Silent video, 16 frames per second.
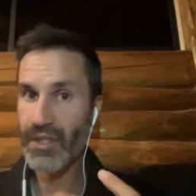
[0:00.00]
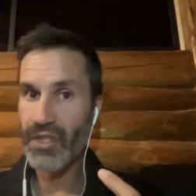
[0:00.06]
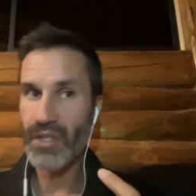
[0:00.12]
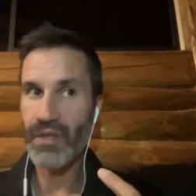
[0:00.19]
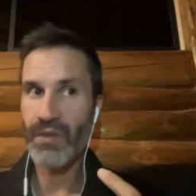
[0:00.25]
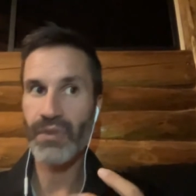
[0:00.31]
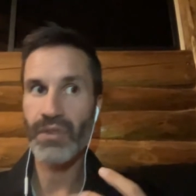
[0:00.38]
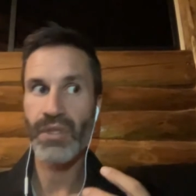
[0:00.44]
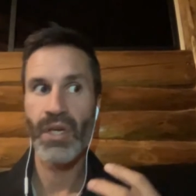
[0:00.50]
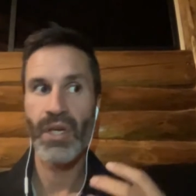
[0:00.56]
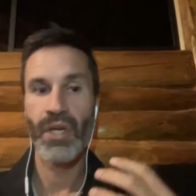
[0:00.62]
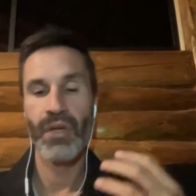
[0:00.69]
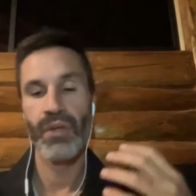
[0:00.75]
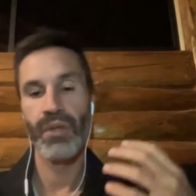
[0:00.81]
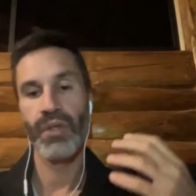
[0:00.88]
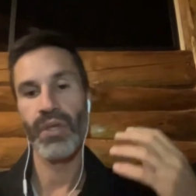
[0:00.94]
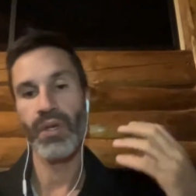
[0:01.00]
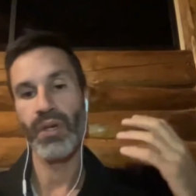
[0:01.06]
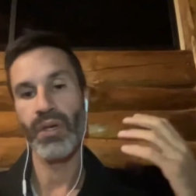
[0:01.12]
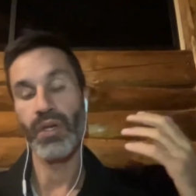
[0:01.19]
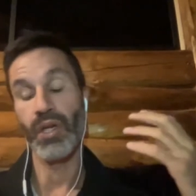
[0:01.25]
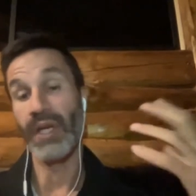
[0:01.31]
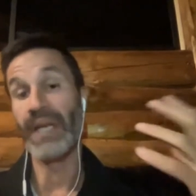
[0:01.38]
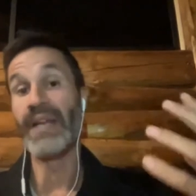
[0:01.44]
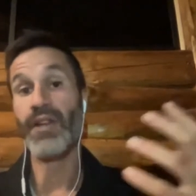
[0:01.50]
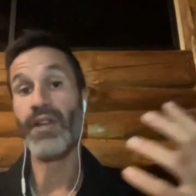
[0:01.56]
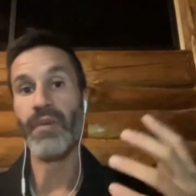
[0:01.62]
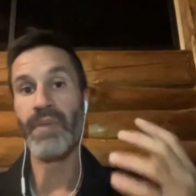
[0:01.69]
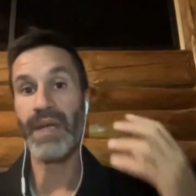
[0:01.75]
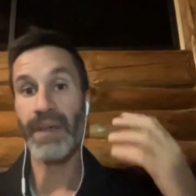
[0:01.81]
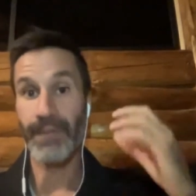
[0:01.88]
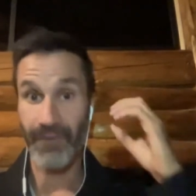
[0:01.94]
les choses que de les
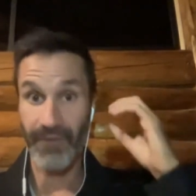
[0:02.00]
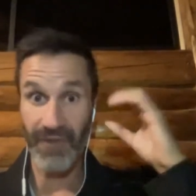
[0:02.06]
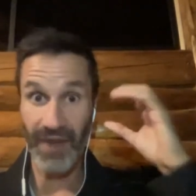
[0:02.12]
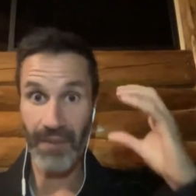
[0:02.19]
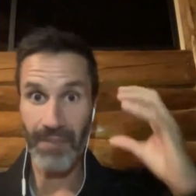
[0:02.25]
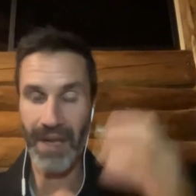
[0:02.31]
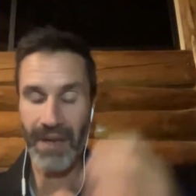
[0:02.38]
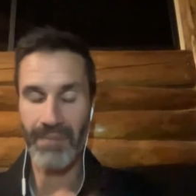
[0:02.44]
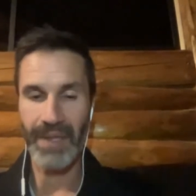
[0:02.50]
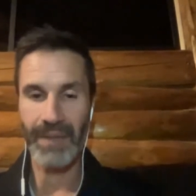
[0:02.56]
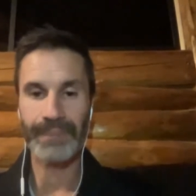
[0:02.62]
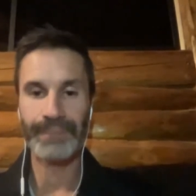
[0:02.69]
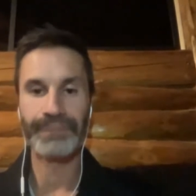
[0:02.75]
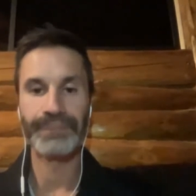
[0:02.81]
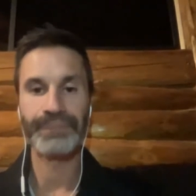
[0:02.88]
nommer verbalement.